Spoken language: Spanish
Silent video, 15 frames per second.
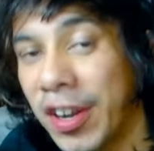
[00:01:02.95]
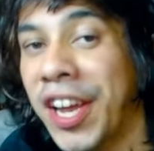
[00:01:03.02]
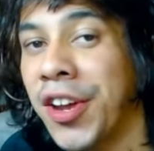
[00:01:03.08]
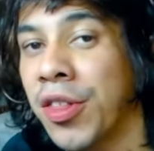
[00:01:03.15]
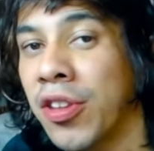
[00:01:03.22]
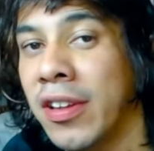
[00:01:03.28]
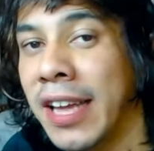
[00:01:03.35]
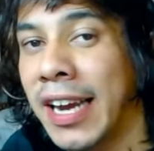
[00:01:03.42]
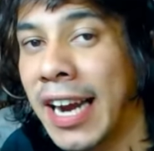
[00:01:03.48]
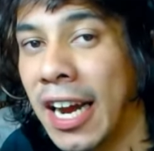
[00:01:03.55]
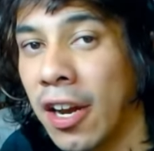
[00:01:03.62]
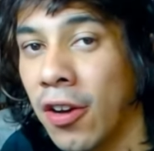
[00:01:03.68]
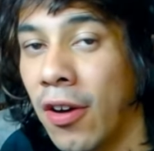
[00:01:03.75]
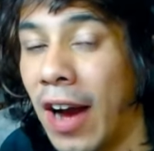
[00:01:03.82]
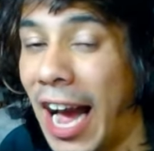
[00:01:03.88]
que yo estoy
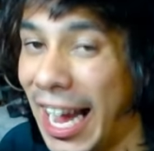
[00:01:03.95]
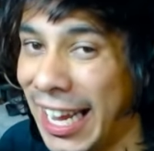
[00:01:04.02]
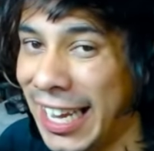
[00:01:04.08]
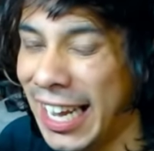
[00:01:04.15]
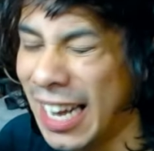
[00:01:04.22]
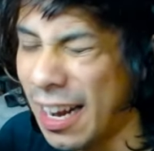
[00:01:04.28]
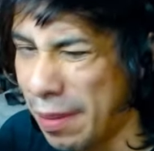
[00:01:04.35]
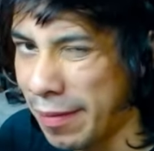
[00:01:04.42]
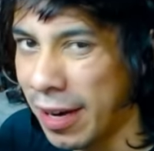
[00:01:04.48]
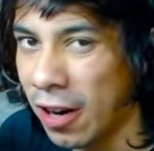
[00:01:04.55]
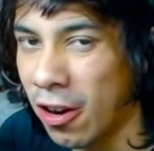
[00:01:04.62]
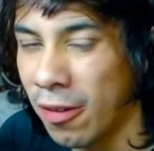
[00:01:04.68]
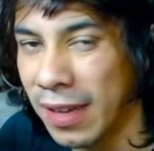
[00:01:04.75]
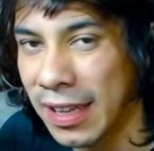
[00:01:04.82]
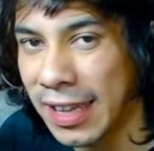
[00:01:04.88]
dejando ahí en el primer
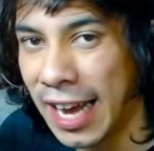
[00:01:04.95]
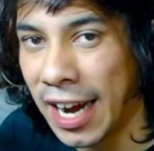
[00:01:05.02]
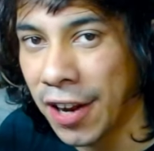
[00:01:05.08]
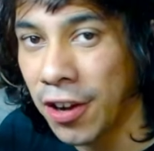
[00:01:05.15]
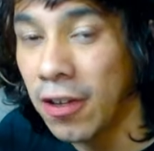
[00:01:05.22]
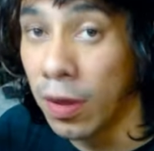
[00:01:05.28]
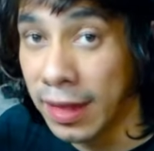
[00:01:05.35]
comentario.